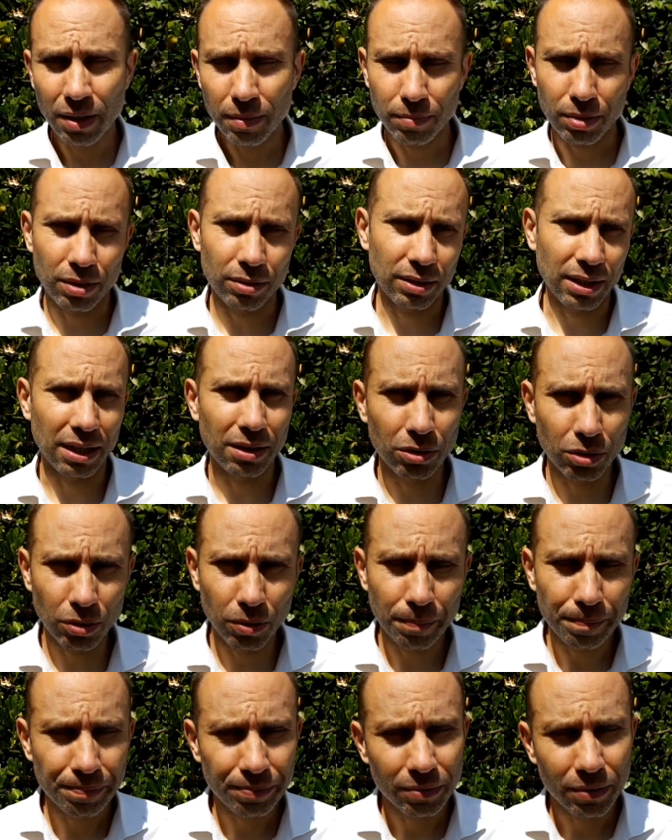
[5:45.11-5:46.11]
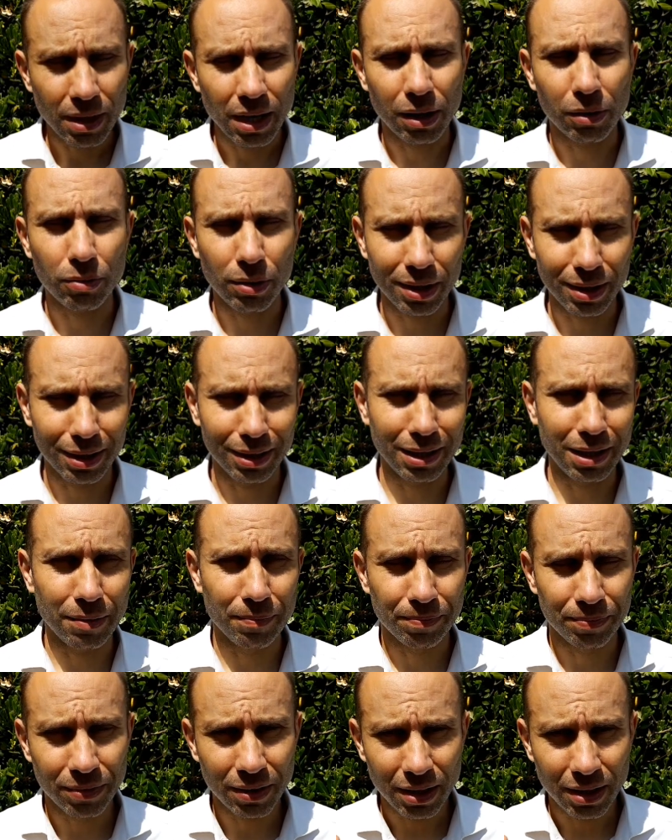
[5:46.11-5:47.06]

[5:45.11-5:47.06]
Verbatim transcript: Por lo tanto, acuérdate,